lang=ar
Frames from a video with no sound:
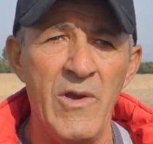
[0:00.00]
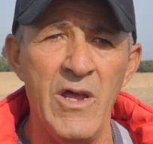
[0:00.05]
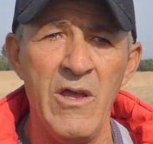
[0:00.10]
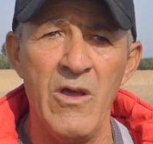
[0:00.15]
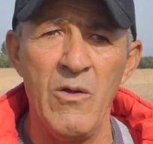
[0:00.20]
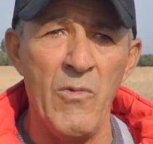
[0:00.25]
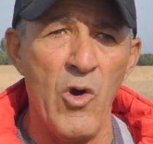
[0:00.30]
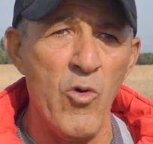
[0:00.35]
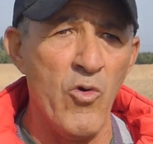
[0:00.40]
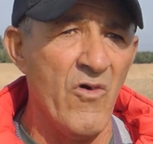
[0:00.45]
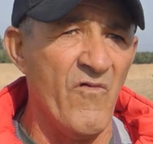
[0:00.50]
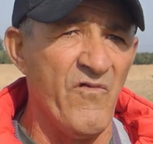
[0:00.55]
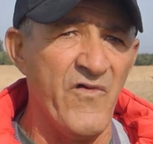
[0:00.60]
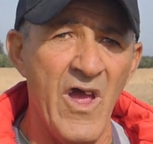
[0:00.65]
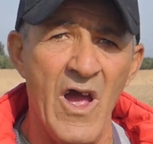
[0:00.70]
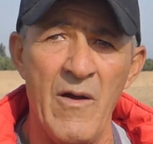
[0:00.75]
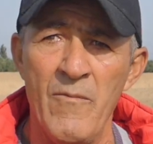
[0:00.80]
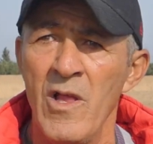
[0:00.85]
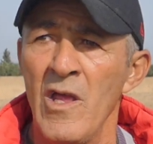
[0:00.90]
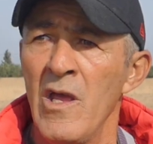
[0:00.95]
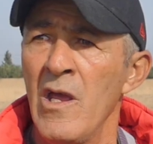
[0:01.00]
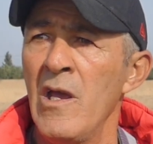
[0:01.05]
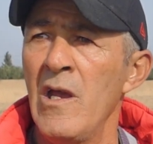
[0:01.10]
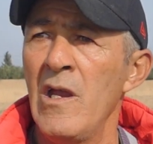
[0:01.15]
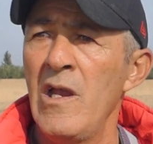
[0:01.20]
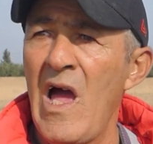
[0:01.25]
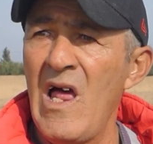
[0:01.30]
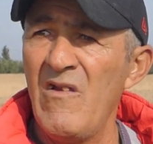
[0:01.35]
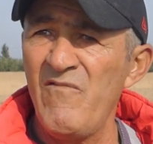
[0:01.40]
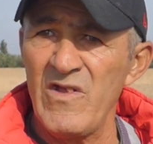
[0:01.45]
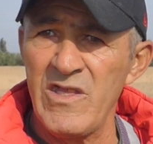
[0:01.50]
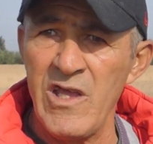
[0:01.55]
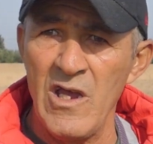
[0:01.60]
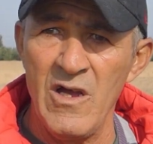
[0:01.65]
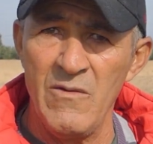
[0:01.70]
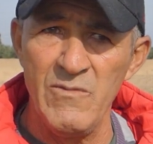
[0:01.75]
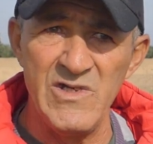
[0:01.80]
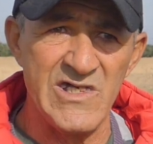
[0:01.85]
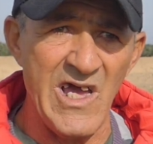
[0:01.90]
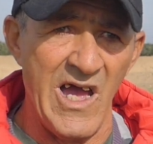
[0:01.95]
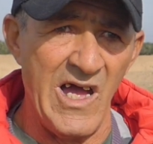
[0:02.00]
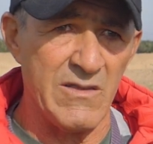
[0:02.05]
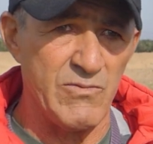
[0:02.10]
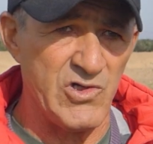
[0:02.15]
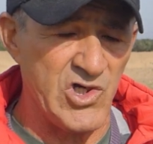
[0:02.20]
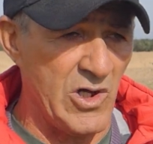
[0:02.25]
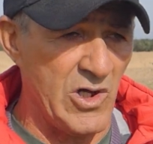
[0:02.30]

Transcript: اللي يمونوا فيهم العلفه تلقاهم يسحب باش